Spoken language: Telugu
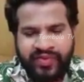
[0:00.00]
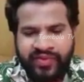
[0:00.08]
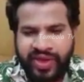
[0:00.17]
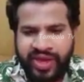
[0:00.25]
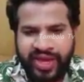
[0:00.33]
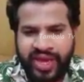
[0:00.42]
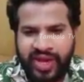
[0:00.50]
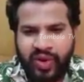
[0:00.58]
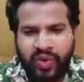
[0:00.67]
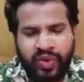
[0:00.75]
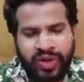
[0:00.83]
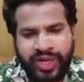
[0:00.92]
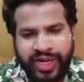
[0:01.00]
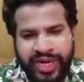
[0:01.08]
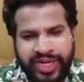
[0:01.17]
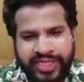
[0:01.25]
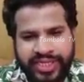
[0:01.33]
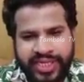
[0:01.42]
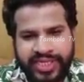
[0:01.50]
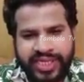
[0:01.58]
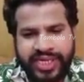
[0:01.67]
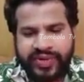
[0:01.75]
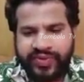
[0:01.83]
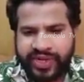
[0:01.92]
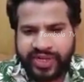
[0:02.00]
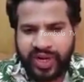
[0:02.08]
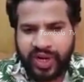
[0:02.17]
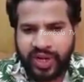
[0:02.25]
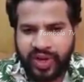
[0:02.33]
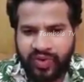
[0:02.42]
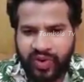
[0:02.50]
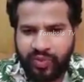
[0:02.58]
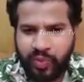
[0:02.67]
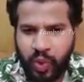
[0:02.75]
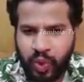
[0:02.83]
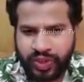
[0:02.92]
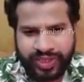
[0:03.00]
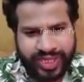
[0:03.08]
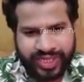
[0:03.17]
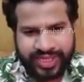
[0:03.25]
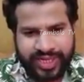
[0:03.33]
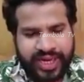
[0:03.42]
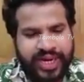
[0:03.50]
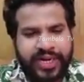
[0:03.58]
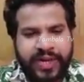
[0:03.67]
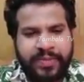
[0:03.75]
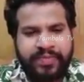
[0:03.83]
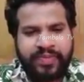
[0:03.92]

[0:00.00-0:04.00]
ఫేక్ అకౌంట్లు క్రియేట్ చేసి ట్విట్టర్లో ఎవరో పోస్ట్ చేస్తున్నారంట